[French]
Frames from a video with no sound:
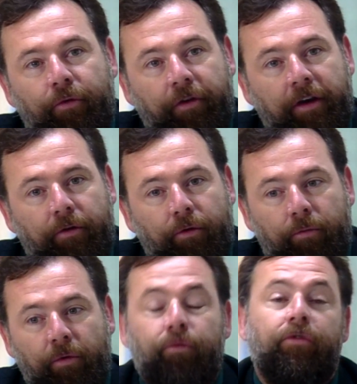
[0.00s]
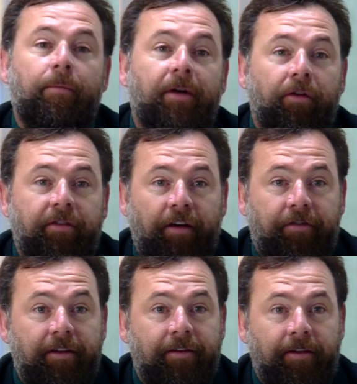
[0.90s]
au fait que ben, nous sommes à leur
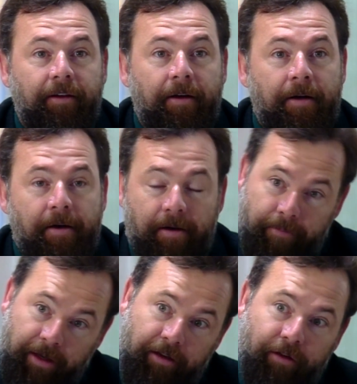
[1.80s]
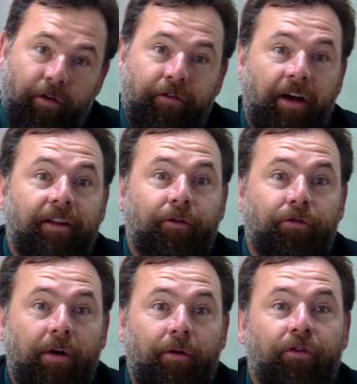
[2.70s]
service, mais qu'ils doivent faire
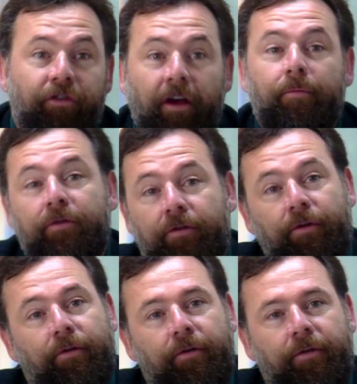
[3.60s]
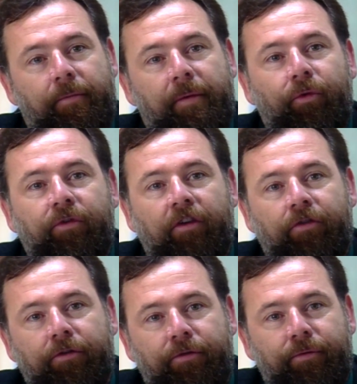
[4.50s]
attention à leur chien, puisque quand même nos
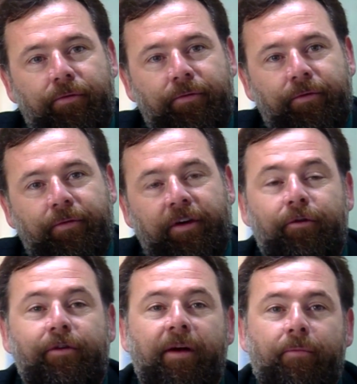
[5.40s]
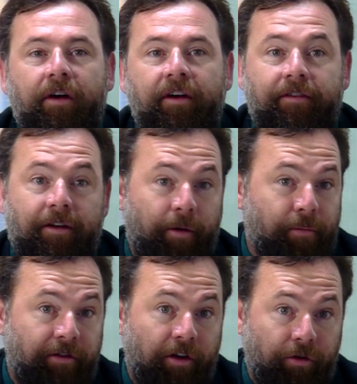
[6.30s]
agents sont régulièrement agressés, comme
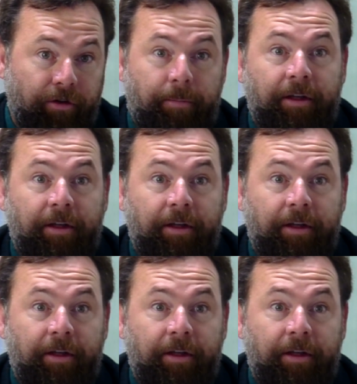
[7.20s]
les agents des